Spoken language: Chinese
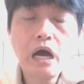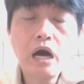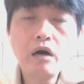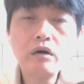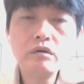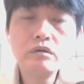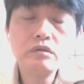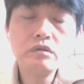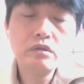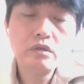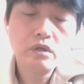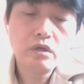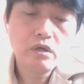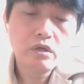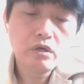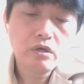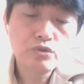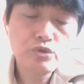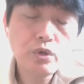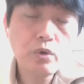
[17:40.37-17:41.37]
好，
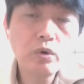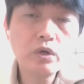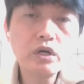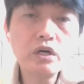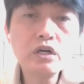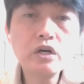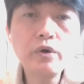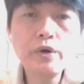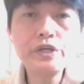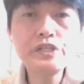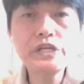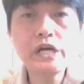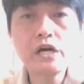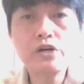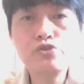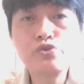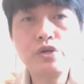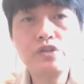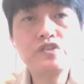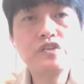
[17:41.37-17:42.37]
所以我跟各位
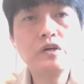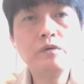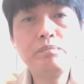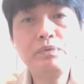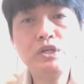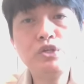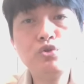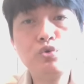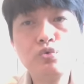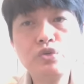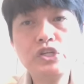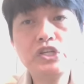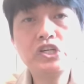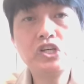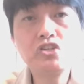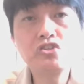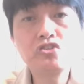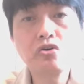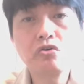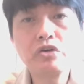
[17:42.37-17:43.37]
讲，选择比努力
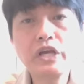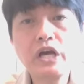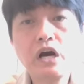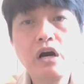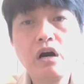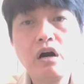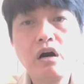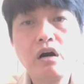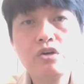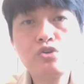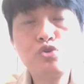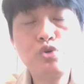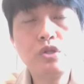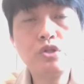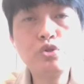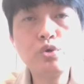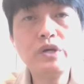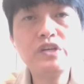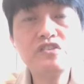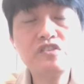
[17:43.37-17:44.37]
更重要哈。
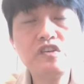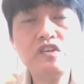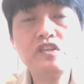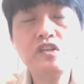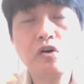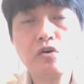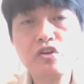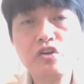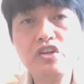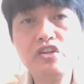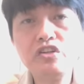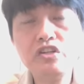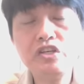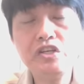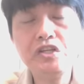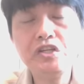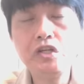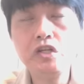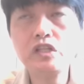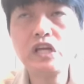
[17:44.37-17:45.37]
选对是一种能
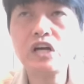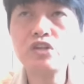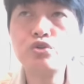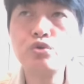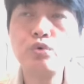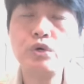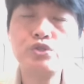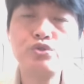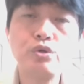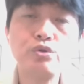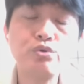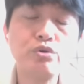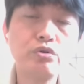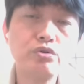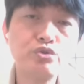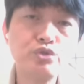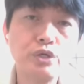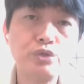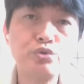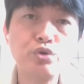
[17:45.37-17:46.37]
力，你当初会选
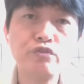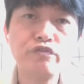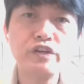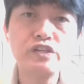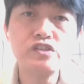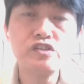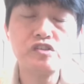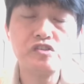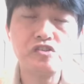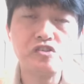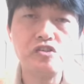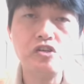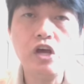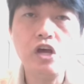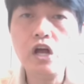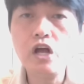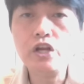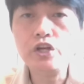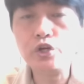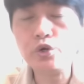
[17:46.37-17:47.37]
对，选错分析师。
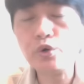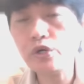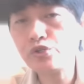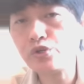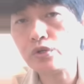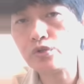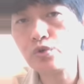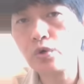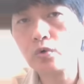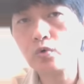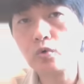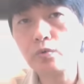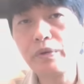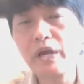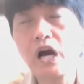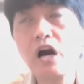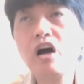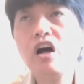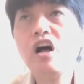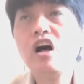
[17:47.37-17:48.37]
你会选错股
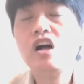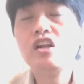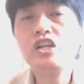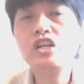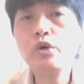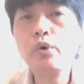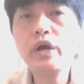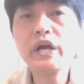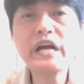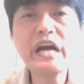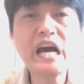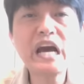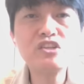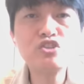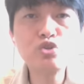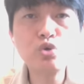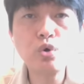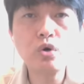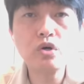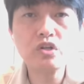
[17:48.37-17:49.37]
票，你会
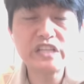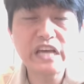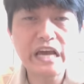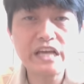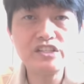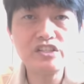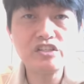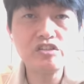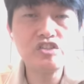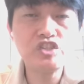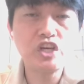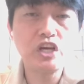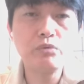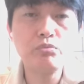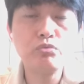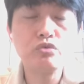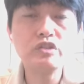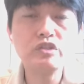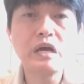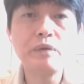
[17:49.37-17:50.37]
看错财经节
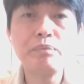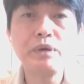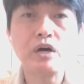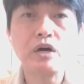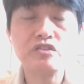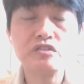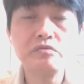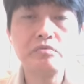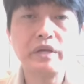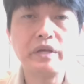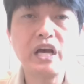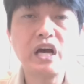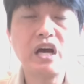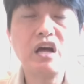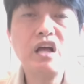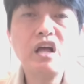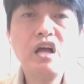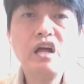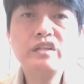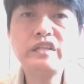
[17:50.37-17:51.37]
目，代表是怎么
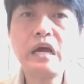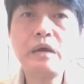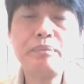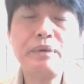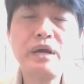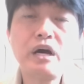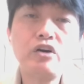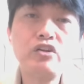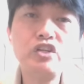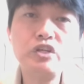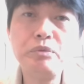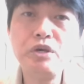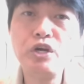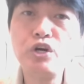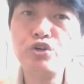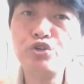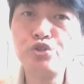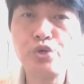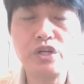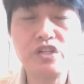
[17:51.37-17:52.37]
样？代表你没
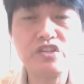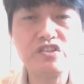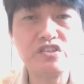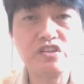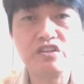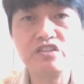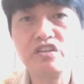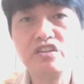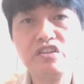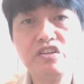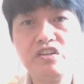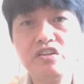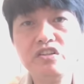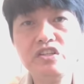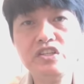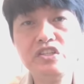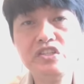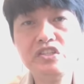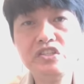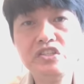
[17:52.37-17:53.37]
有选择的能
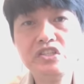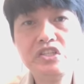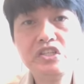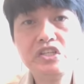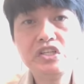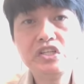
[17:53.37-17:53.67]
力。